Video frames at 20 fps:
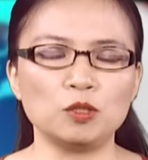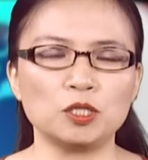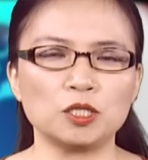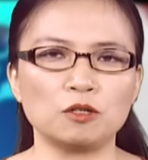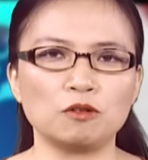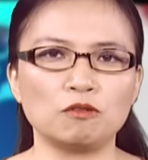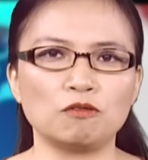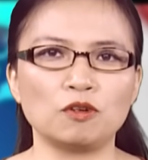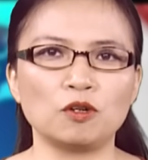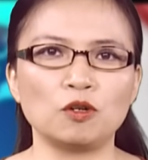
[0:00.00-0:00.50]
Úc
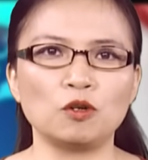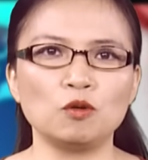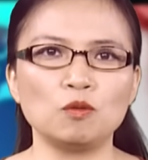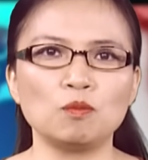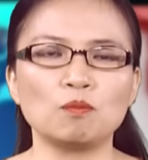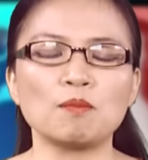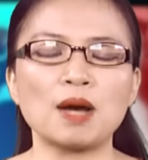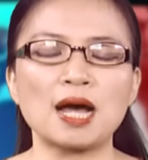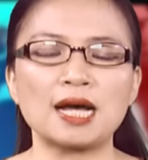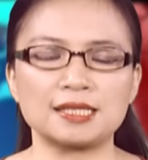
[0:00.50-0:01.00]
Châu vào
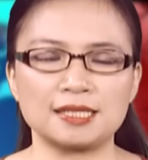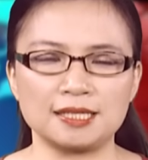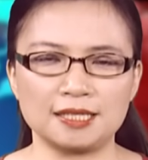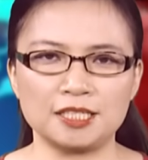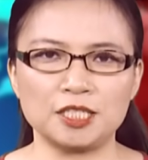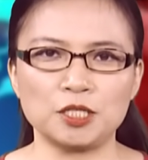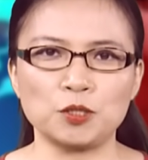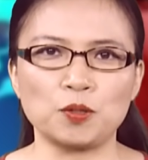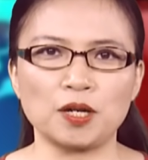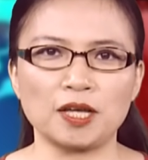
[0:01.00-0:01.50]
lúc 3
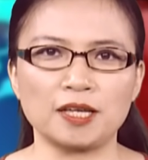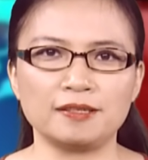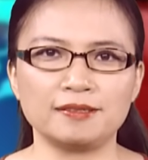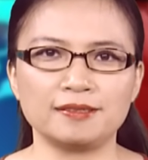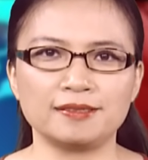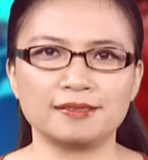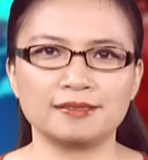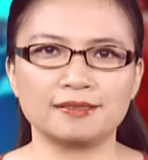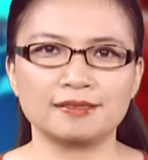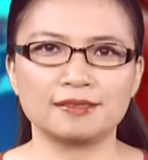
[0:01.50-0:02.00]
giờ chiều nay.
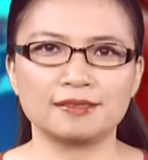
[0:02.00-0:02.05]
